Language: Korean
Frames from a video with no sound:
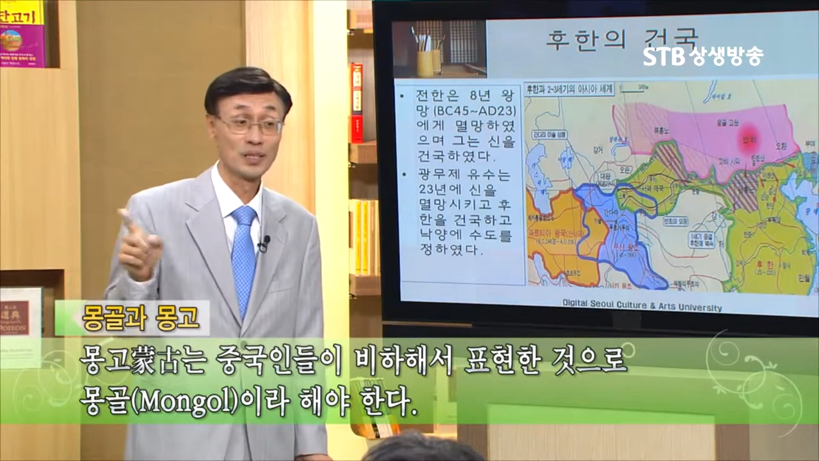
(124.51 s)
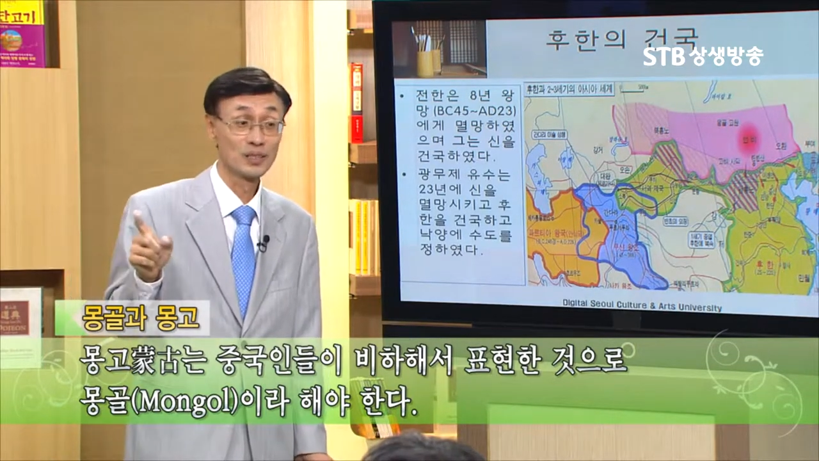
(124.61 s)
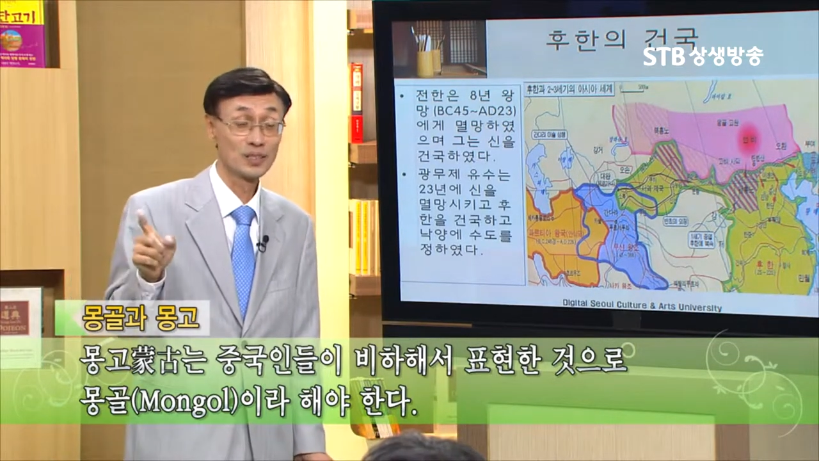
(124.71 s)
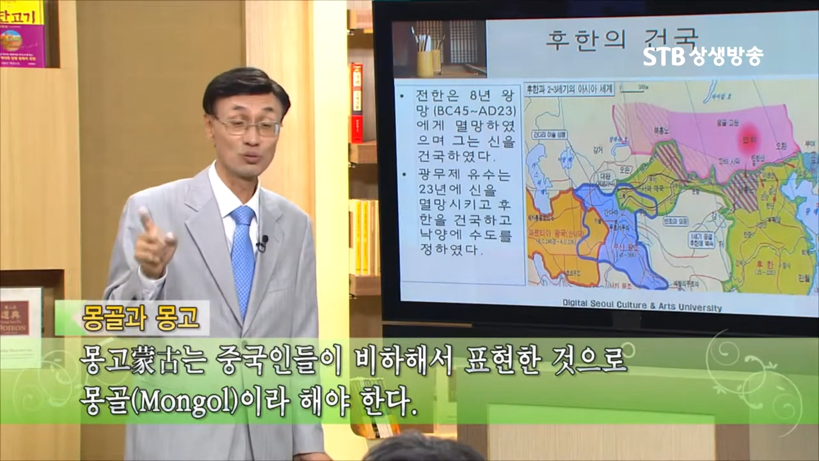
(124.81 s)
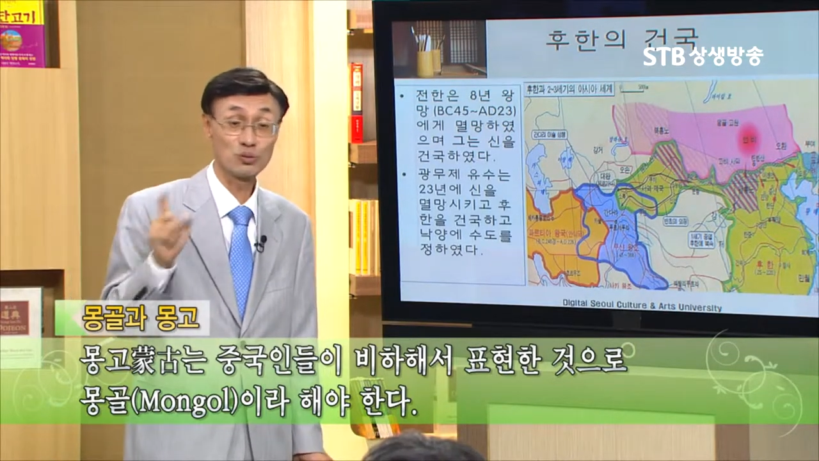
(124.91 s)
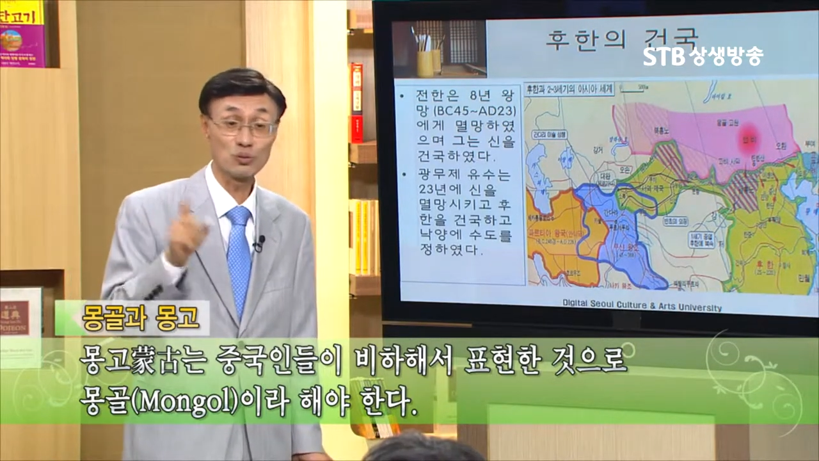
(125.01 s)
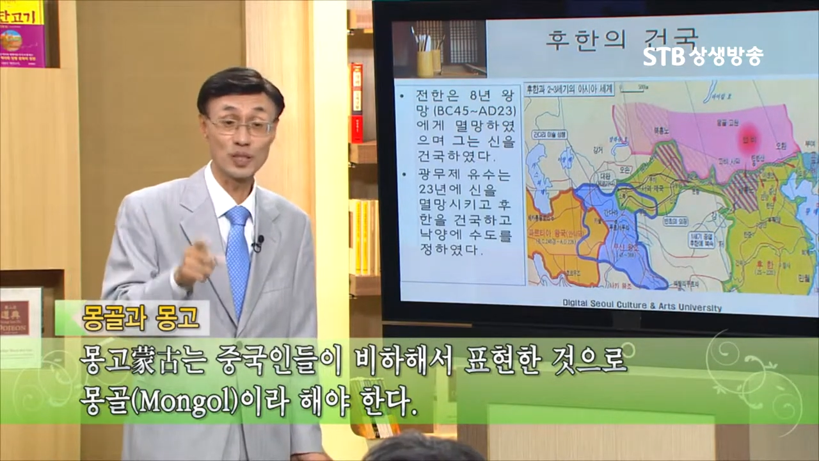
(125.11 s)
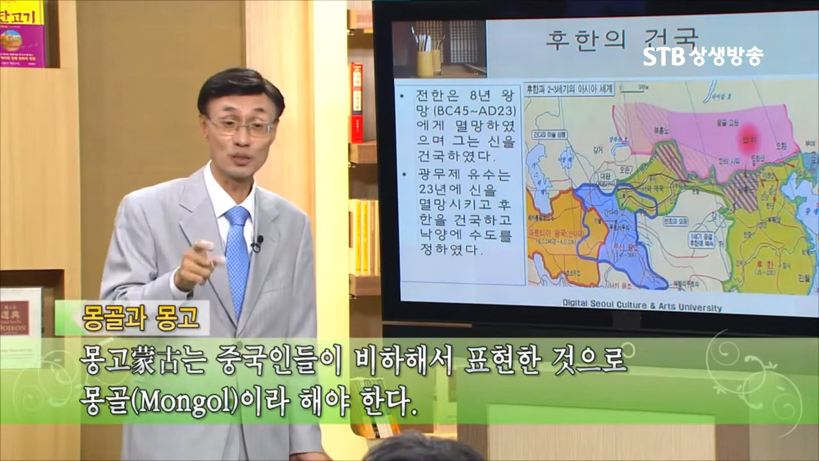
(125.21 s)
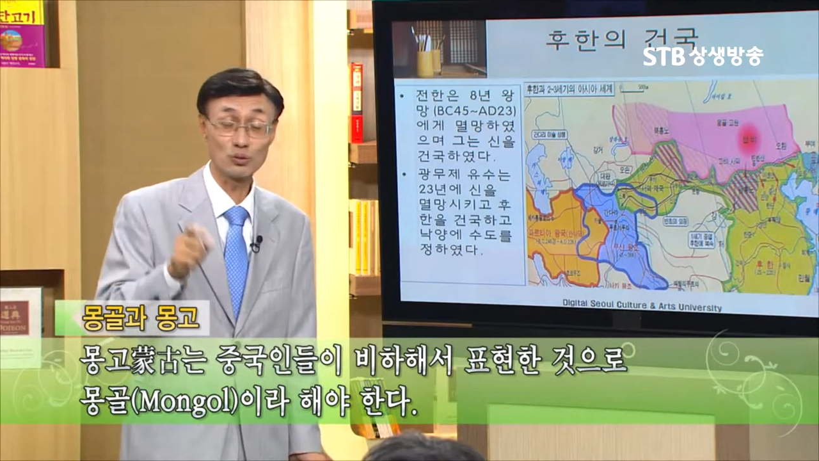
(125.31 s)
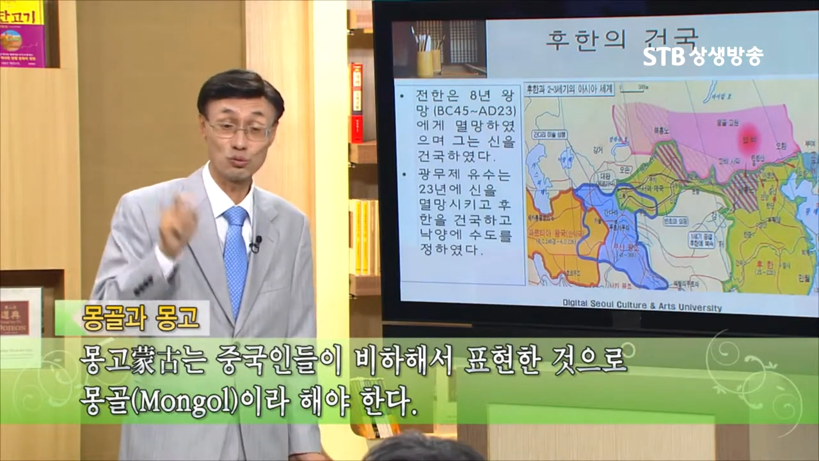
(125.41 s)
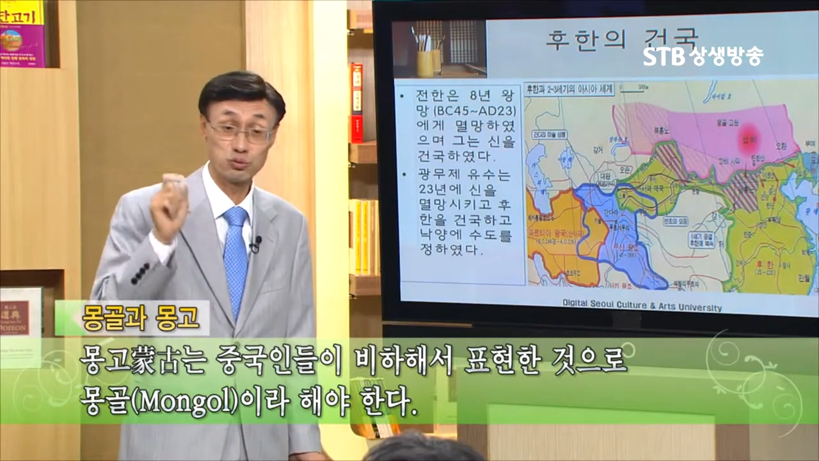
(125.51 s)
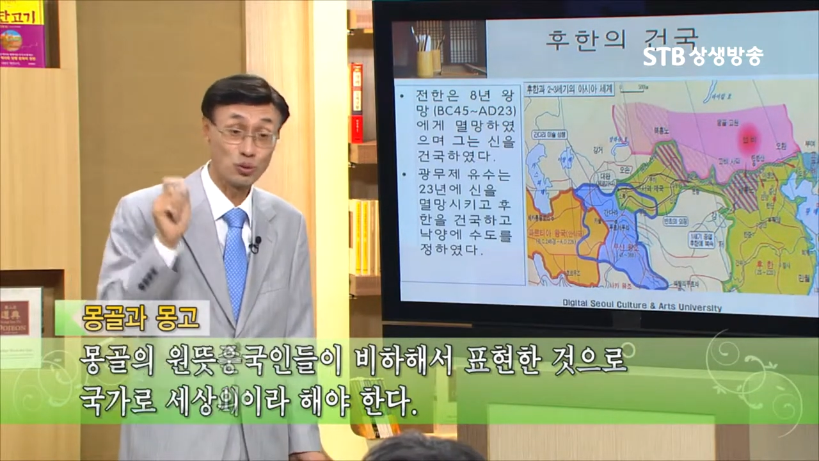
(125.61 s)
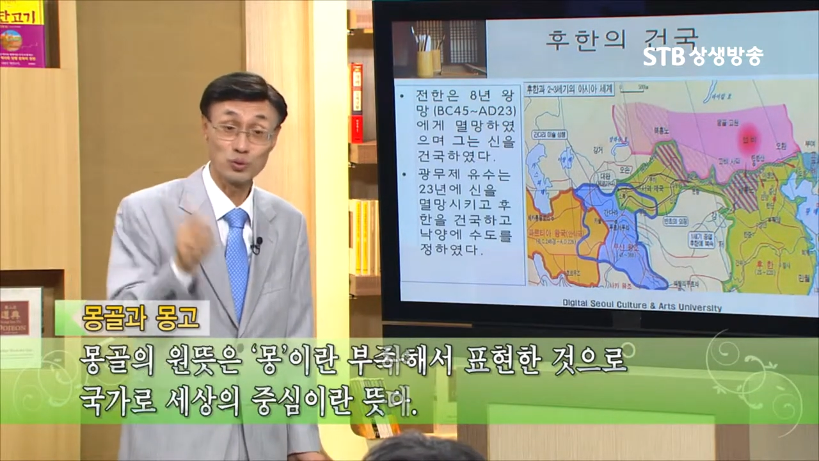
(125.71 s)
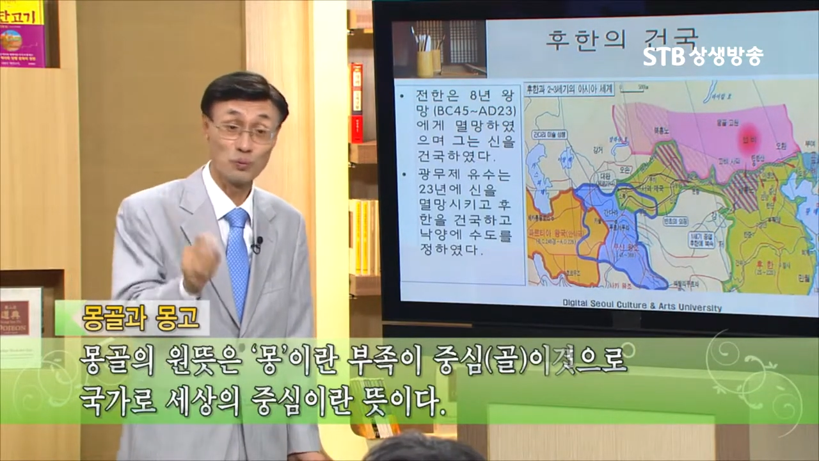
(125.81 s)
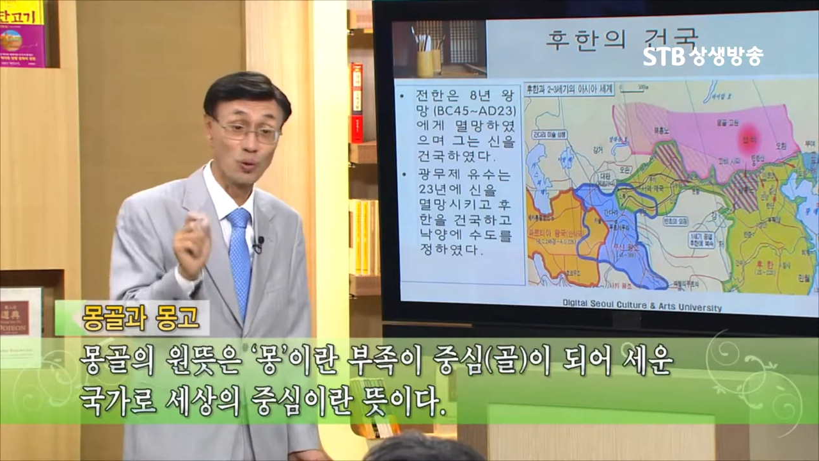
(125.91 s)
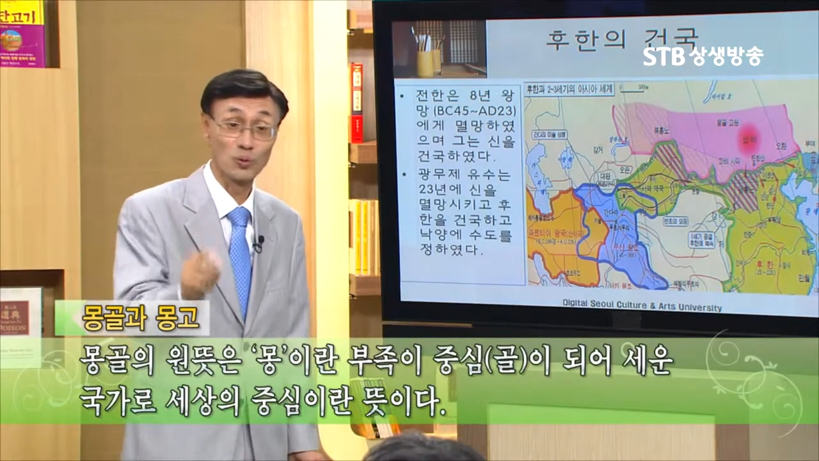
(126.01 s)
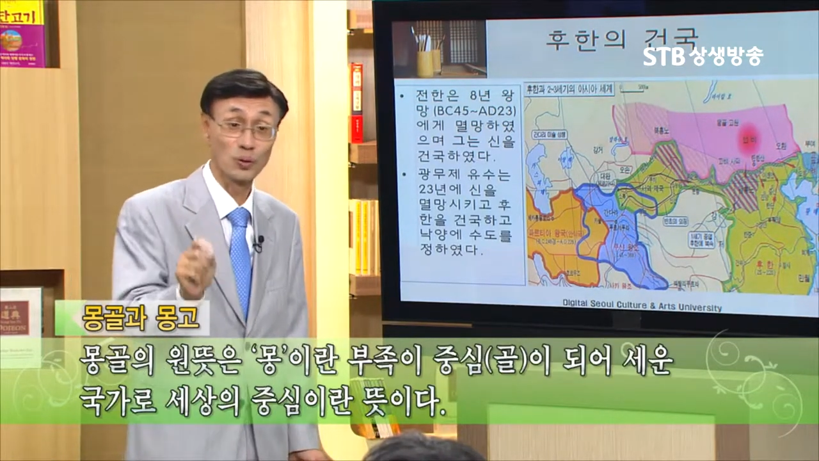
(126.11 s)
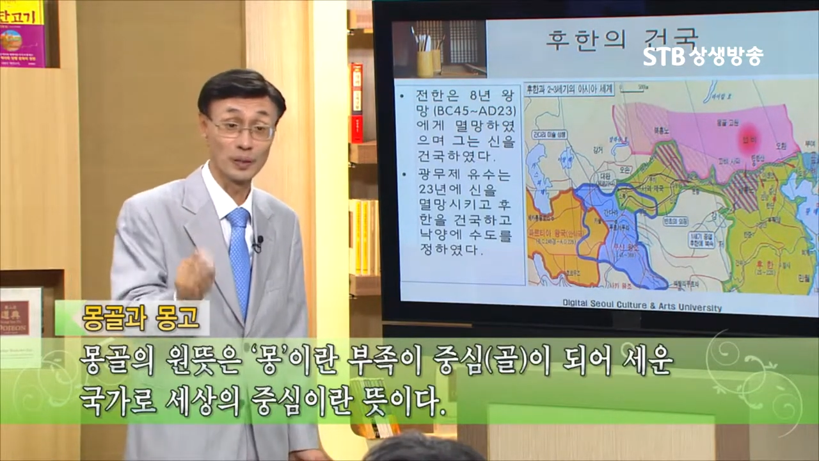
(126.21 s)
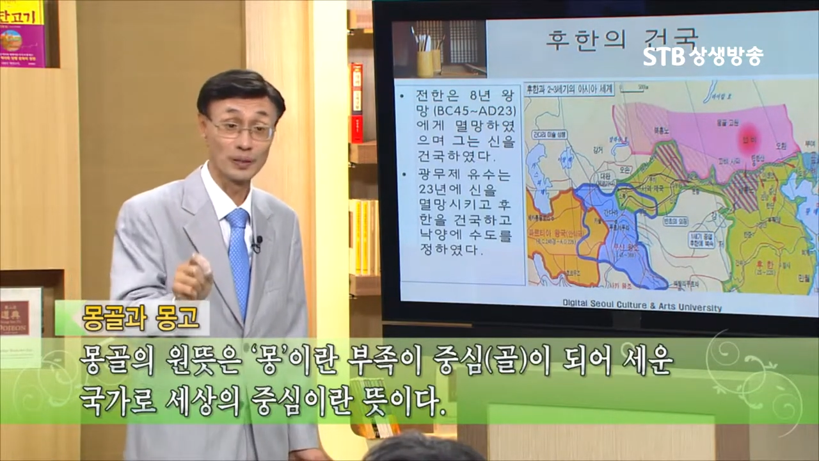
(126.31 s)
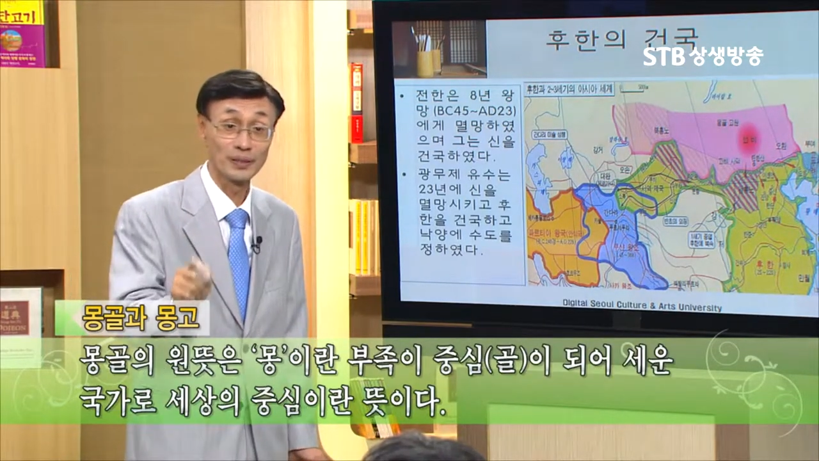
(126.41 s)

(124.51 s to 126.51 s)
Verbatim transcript: 근데 중국 애들은 죽어도 몽고예요.